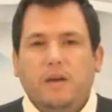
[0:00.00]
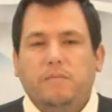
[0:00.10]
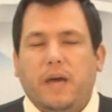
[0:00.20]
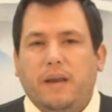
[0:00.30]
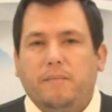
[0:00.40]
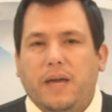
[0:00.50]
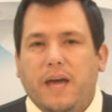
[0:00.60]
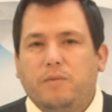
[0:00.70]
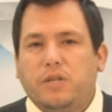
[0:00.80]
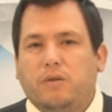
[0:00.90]
Bien,
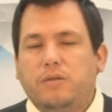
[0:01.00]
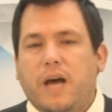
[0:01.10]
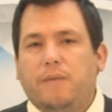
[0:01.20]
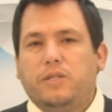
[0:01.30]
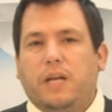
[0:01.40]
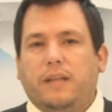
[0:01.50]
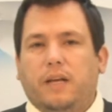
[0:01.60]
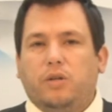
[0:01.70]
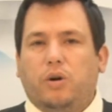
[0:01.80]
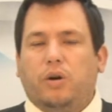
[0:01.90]
veíamos escuchábamos
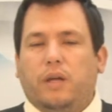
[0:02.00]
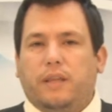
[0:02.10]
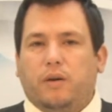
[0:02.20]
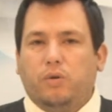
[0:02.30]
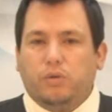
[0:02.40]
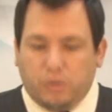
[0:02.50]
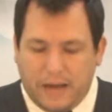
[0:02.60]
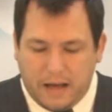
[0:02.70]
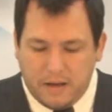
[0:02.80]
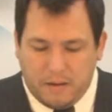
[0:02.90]
al director eh, de
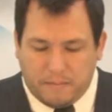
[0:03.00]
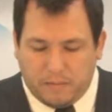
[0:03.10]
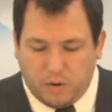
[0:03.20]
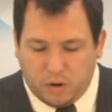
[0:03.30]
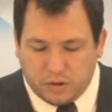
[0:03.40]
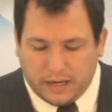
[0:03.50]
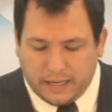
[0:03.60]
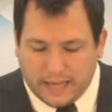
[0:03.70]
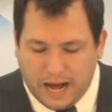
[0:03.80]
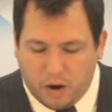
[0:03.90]
Cultura. Vamos
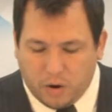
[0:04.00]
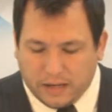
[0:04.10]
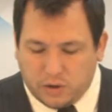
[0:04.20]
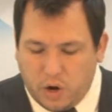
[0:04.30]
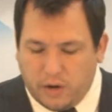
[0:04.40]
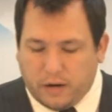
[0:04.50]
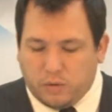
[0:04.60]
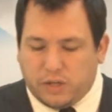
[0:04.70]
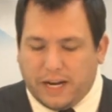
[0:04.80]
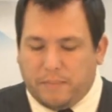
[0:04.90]
en esta ocasión
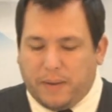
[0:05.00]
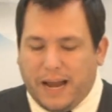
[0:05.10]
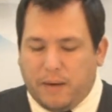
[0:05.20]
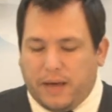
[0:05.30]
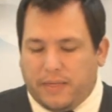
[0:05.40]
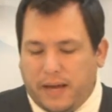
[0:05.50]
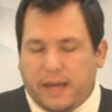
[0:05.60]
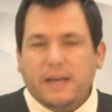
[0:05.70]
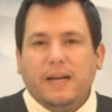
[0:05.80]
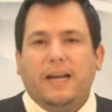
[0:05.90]
a escuchar las palabras
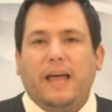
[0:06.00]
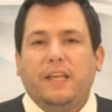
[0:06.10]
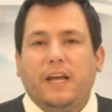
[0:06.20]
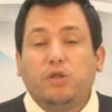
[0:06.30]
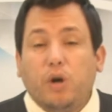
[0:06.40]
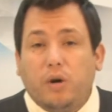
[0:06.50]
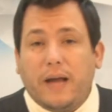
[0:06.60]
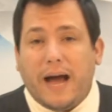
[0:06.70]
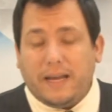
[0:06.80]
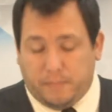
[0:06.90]
de la
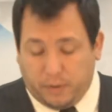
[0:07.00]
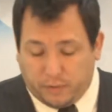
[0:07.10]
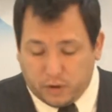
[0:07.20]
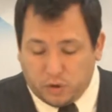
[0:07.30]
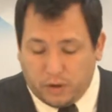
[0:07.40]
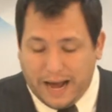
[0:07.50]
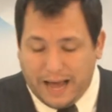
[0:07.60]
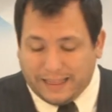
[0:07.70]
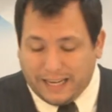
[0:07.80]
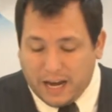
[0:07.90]
directora y
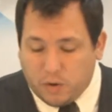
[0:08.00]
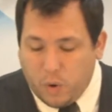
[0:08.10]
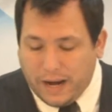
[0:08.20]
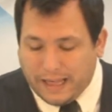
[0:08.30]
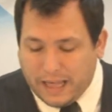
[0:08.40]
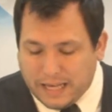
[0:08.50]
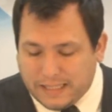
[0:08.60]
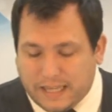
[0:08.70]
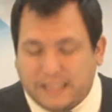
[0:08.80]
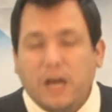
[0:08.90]
profesora de la Escuela de
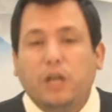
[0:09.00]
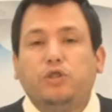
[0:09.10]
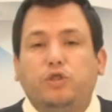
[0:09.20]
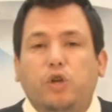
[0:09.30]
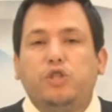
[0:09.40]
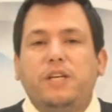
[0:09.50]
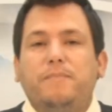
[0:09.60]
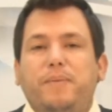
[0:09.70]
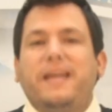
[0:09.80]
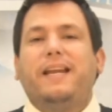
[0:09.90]
Danzas
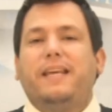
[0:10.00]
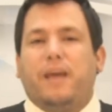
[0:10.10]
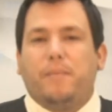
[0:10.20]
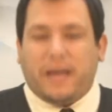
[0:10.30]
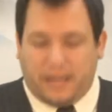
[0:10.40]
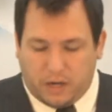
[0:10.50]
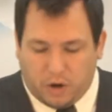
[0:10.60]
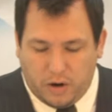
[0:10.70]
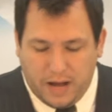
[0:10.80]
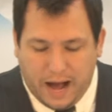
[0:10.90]
Xochipili de
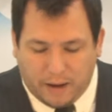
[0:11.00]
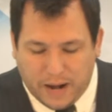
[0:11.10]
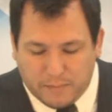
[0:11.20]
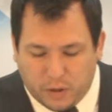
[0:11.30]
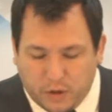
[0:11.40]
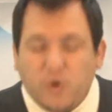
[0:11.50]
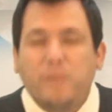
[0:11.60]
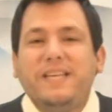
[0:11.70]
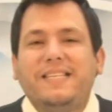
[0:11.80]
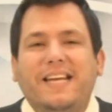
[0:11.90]
México. Hablamos de
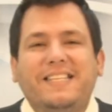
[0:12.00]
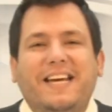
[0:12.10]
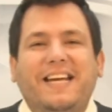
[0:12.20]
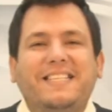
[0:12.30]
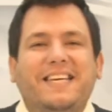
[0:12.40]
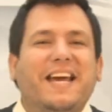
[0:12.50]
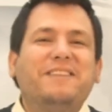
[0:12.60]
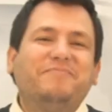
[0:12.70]
Noemí Sánchez García.